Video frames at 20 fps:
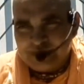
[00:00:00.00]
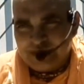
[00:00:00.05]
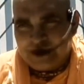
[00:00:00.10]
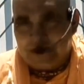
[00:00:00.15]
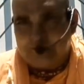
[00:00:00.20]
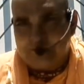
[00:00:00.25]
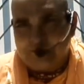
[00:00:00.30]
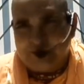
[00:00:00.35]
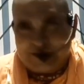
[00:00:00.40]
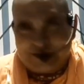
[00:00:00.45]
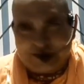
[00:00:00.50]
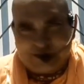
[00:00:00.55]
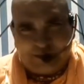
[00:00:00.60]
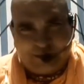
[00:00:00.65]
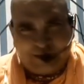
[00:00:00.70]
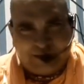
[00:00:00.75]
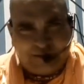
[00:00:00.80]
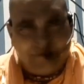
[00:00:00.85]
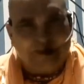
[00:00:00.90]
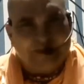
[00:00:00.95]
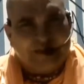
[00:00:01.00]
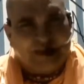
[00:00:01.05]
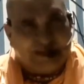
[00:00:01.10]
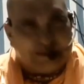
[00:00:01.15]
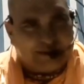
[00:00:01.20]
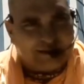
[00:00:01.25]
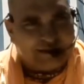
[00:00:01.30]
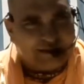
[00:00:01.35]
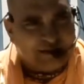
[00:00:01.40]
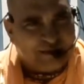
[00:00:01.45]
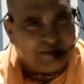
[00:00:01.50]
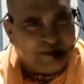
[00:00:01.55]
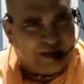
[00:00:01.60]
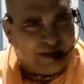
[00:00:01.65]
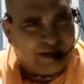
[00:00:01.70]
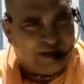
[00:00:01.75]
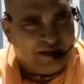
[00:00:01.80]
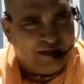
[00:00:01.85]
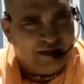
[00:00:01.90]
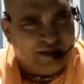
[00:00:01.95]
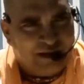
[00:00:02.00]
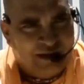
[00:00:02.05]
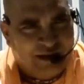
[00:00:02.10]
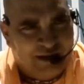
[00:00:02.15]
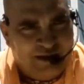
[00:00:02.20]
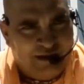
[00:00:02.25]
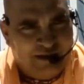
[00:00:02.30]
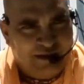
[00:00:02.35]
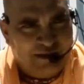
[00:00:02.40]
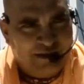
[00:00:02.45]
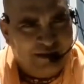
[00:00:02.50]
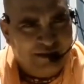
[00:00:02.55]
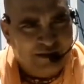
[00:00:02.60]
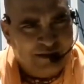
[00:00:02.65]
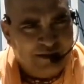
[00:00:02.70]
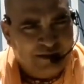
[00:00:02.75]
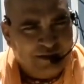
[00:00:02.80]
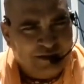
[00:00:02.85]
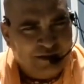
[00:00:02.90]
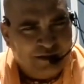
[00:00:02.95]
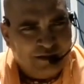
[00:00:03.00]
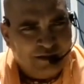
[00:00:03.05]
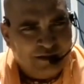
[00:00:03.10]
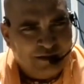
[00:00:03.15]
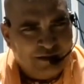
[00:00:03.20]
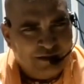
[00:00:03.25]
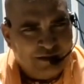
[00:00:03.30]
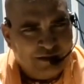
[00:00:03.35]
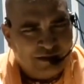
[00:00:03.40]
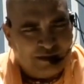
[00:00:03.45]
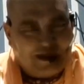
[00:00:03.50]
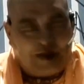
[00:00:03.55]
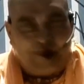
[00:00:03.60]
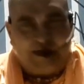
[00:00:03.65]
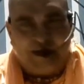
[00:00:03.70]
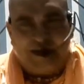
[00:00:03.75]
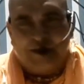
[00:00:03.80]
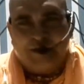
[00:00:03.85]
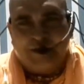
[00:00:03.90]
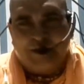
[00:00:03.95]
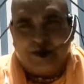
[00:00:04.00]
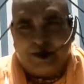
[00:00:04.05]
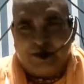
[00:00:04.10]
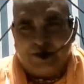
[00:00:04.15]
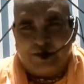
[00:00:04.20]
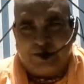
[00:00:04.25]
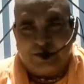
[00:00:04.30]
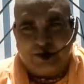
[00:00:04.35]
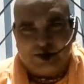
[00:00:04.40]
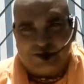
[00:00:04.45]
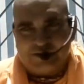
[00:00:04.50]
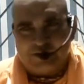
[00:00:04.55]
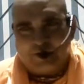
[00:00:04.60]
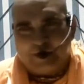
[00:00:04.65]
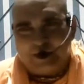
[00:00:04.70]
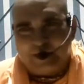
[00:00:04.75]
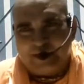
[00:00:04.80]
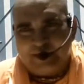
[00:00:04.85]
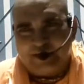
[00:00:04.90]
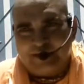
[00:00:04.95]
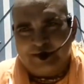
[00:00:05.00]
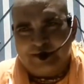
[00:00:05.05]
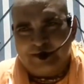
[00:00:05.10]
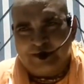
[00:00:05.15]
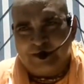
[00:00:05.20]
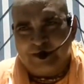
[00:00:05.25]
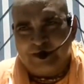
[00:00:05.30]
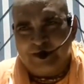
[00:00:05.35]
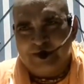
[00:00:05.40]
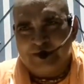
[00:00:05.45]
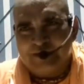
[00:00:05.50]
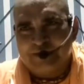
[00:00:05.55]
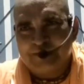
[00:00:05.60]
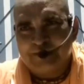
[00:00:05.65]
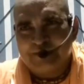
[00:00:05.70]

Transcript: সাপ থাকতে পারে বিছা থাকতে পারে হ্যাঁ কামড়ে দিবে কি এরকম হিংস্র প্রাণী থাকতে পারে